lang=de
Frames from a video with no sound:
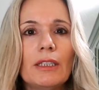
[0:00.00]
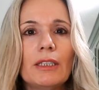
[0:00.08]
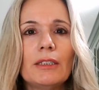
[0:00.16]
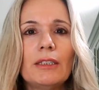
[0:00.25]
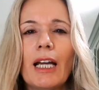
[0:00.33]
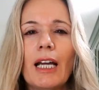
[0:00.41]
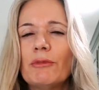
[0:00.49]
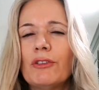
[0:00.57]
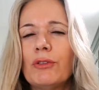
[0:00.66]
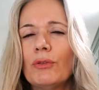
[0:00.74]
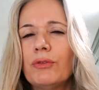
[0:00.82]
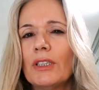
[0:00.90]
Die haben
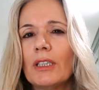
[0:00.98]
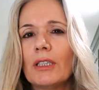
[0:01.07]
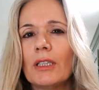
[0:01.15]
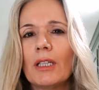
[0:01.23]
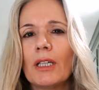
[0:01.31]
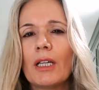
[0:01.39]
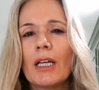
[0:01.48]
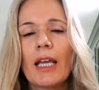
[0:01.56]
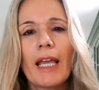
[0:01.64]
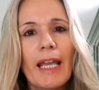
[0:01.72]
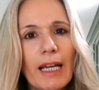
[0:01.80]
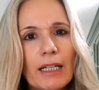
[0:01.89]
zu viel
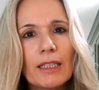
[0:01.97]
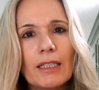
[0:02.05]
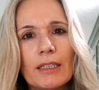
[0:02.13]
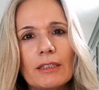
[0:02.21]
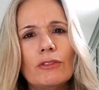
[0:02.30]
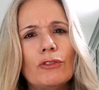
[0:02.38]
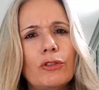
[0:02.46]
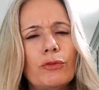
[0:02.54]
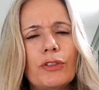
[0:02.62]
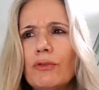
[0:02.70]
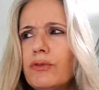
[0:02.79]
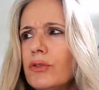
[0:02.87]
Ärger, zu
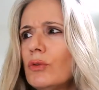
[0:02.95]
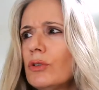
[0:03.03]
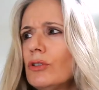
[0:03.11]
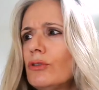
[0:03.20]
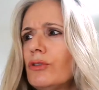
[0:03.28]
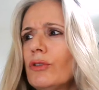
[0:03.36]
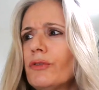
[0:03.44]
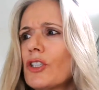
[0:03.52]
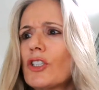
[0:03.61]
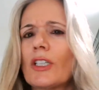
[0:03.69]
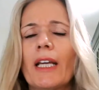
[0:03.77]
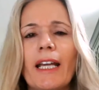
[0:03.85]
viel Wut, zu viel
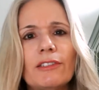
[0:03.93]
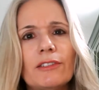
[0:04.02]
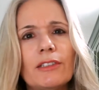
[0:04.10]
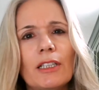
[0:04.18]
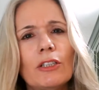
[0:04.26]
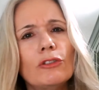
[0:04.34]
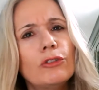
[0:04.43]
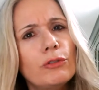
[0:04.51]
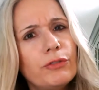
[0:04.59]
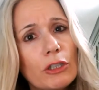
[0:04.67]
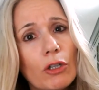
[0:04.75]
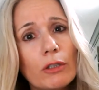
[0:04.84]
Stress, zu
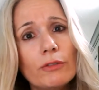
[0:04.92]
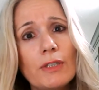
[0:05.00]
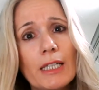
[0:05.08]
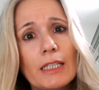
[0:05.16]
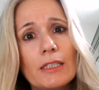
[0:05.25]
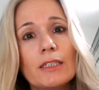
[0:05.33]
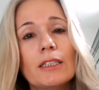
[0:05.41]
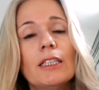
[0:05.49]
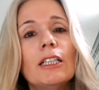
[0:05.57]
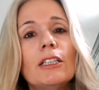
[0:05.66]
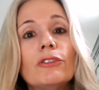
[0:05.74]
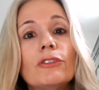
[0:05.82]
viel Konflikte,
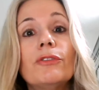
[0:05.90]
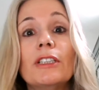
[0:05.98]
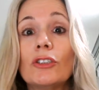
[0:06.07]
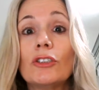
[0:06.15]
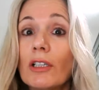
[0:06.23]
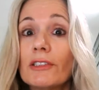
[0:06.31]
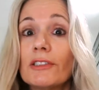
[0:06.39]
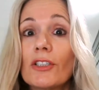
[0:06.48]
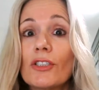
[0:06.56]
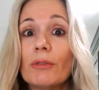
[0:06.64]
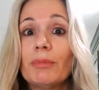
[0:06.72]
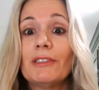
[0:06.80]
zu viel
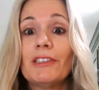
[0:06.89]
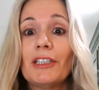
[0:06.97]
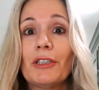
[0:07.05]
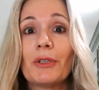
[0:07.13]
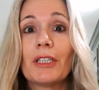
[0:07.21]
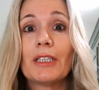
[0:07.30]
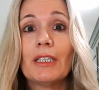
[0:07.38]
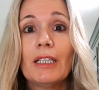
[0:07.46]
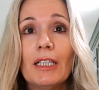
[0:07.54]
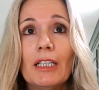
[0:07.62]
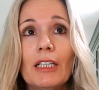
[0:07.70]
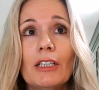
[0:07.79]
toxische Beziehungen,
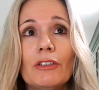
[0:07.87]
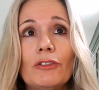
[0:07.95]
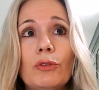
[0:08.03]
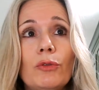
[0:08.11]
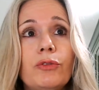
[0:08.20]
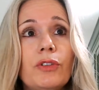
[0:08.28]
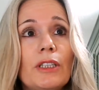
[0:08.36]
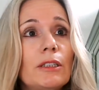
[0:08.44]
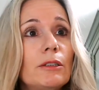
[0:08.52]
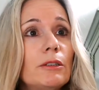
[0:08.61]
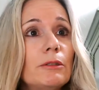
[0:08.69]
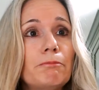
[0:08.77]
zu
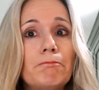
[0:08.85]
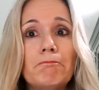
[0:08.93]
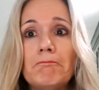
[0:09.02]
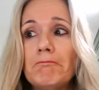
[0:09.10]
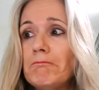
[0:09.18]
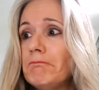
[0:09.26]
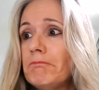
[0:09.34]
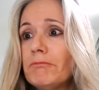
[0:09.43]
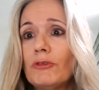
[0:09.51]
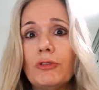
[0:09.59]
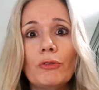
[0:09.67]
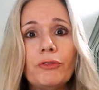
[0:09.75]
viel
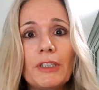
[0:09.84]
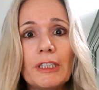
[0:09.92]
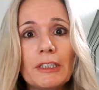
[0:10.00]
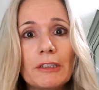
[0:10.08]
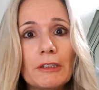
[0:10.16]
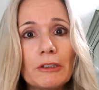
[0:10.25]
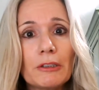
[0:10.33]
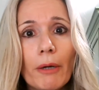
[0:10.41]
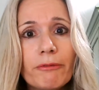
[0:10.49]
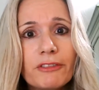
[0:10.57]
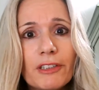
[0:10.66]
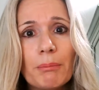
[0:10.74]
zu viel
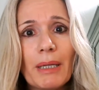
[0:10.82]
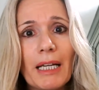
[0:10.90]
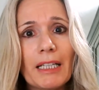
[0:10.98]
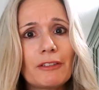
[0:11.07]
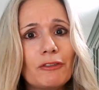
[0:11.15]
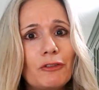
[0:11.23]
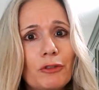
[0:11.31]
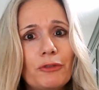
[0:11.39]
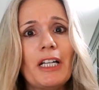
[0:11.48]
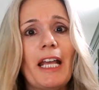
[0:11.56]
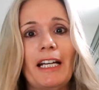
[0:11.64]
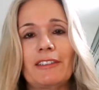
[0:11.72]
Kopfzerbrechen, zu
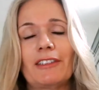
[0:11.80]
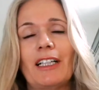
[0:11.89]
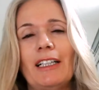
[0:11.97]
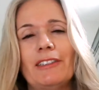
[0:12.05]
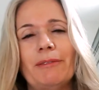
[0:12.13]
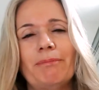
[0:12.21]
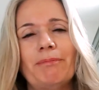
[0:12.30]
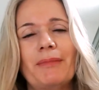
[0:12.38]
viel Herzrasen.